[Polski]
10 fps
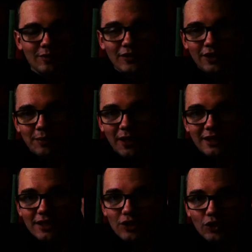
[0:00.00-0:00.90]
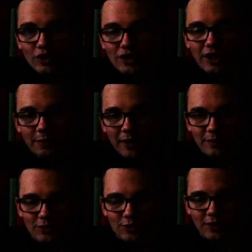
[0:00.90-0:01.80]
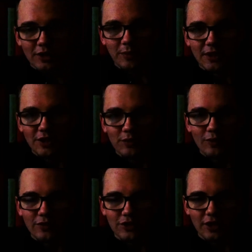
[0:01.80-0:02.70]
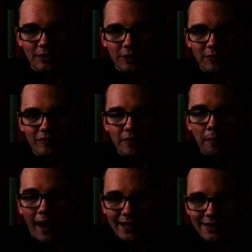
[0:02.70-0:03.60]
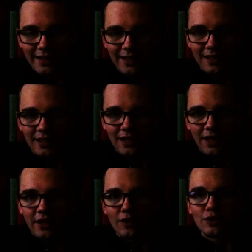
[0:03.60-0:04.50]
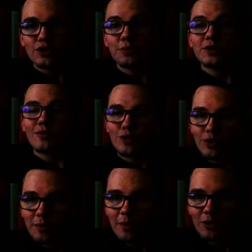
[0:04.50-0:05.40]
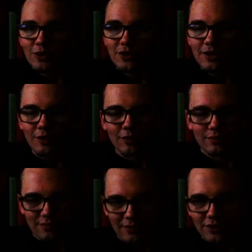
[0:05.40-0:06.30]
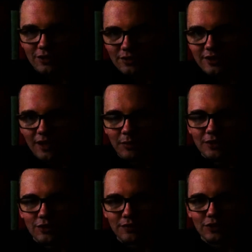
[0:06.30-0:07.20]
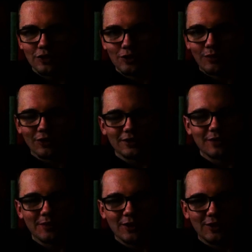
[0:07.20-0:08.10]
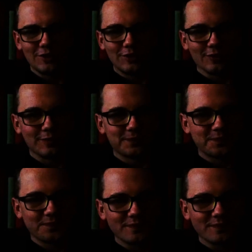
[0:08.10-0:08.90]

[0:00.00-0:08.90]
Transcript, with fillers: i mówię tej pani, tylko niech pani posłucha, niech pani nie mówi, że ja miałem wypadek, tylko że się przewróciłem na motocyklu, chcąc zadbać oczywiście o dobrostan moich rodziców.